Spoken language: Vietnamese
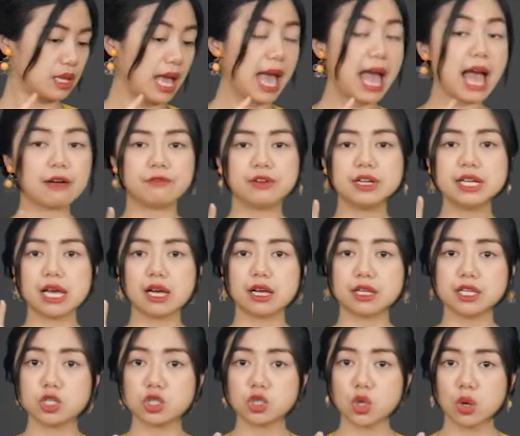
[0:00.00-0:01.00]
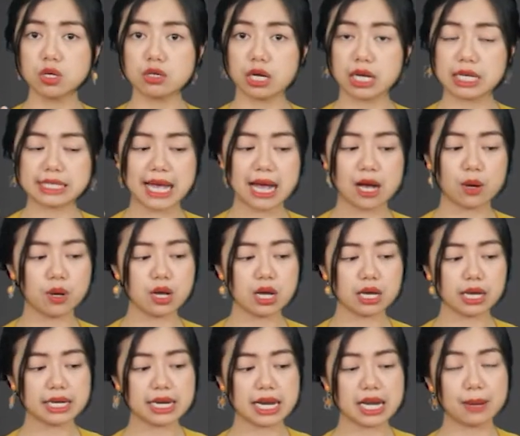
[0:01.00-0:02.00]
à với lại hình như số lượng hay sao á
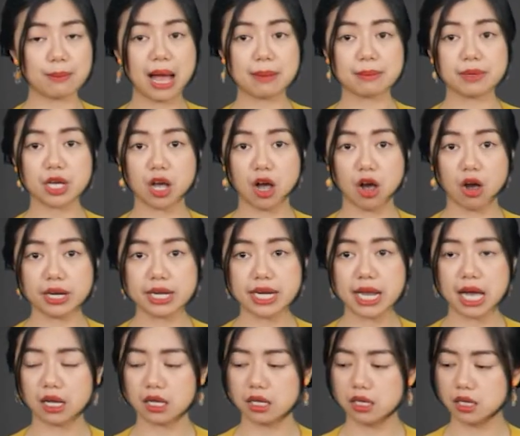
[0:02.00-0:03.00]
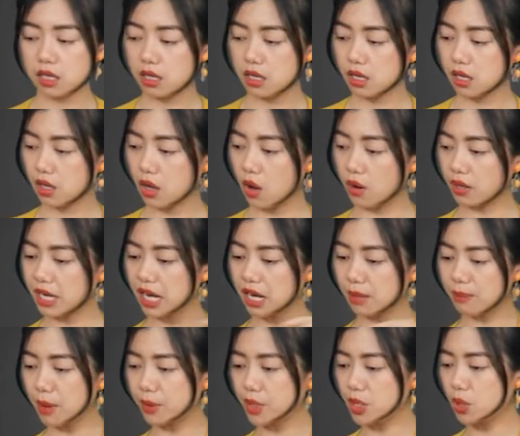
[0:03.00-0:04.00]
cái này là 30 gói nè còn cái này là
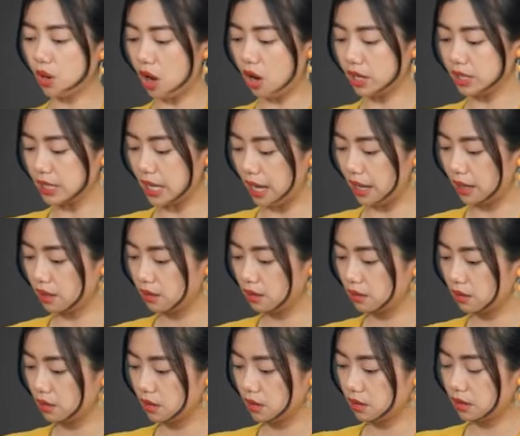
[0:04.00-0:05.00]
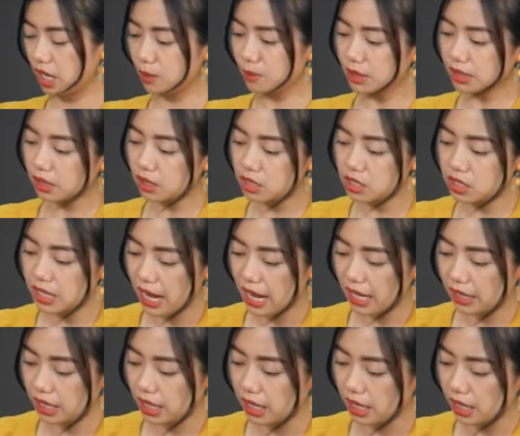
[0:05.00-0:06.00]
bao nhiêu gói ta nếu mà tính
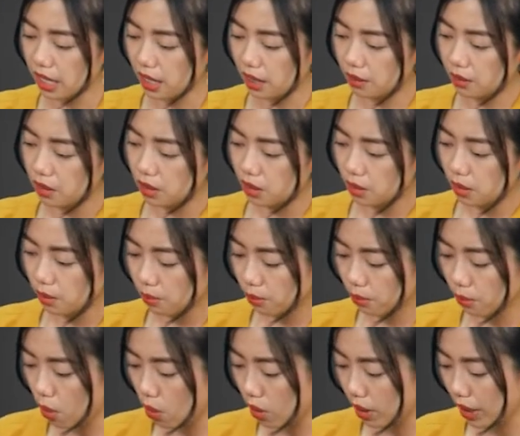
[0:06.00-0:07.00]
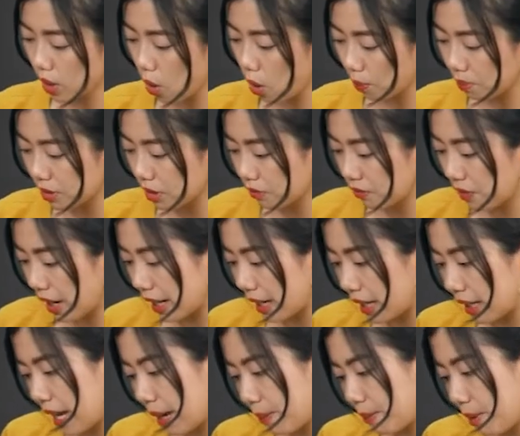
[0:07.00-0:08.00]
ra thì ờ, một cái hộp như vậy
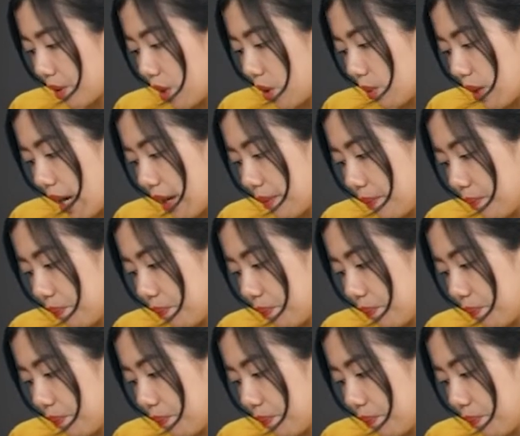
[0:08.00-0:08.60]
là bao nhiêu đây